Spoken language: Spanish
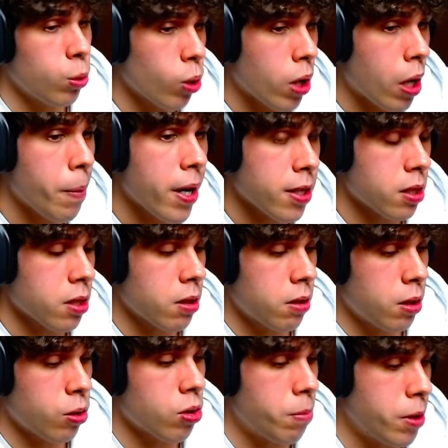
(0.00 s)
dura más
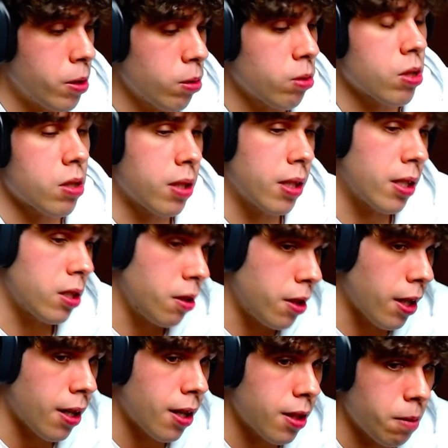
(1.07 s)
de 8 minutos. Así que si
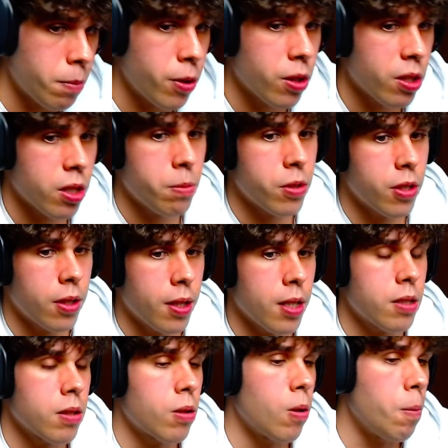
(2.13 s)
llega a 10 millones de
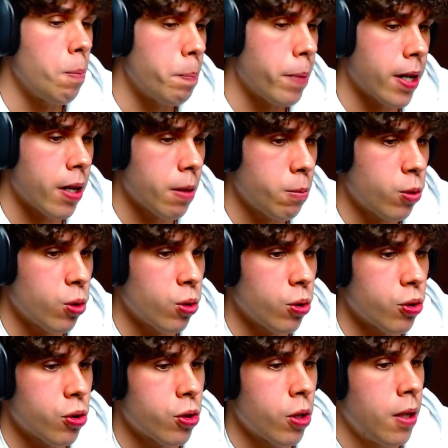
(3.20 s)
visitas,
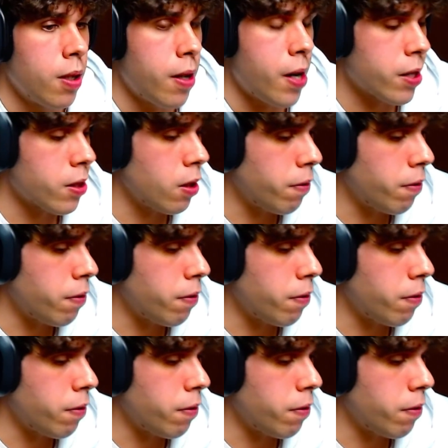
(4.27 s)
compararemos las